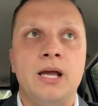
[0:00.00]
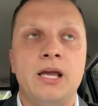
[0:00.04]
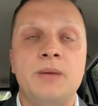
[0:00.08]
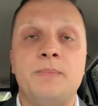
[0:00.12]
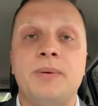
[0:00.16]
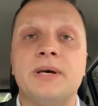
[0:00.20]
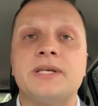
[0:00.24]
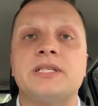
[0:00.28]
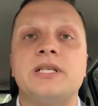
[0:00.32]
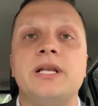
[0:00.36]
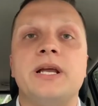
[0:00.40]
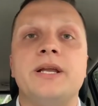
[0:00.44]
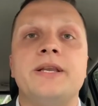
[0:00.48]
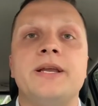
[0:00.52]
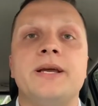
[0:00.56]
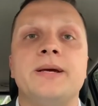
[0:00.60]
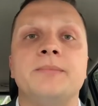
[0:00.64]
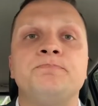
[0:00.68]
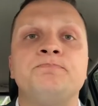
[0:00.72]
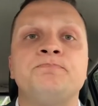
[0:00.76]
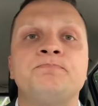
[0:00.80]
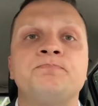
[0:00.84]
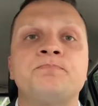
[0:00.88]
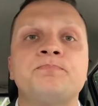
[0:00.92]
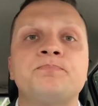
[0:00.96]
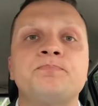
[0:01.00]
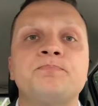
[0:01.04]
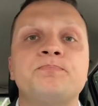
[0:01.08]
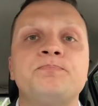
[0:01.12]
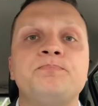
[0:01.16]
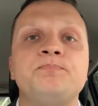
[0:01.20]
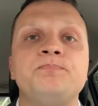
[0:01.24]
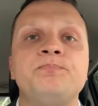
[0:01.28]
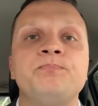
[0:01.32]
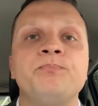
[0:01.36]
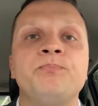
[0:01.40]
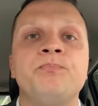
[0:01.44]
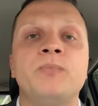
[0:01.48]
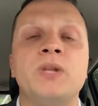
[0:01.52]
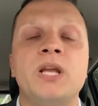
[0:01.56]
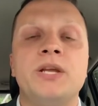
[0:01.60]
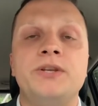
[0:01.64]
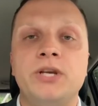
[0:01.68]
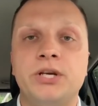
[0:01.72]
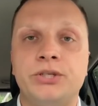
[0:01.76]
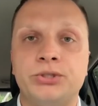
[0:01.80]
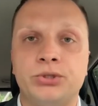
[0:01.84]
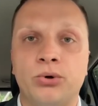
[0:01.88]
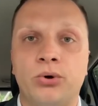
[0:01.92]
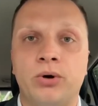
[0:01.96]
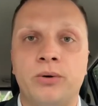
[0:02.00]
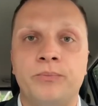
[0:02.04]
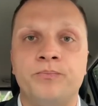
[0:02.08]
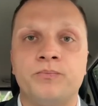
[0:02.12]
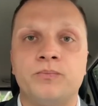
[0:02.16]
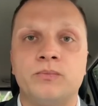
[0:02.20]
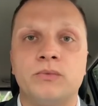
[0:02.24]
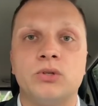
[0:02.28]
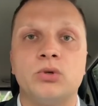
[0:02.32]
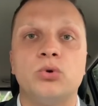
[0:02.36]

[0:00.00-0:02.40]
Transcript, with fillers: И последнее. Никто,